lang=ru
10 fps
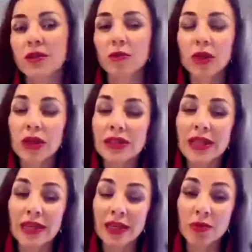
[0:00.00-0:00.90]
мы с
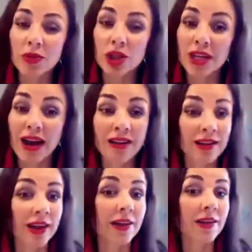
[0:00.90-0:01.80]
такими же
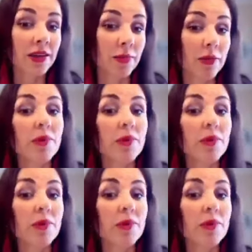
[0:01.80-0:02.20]
алгоритмами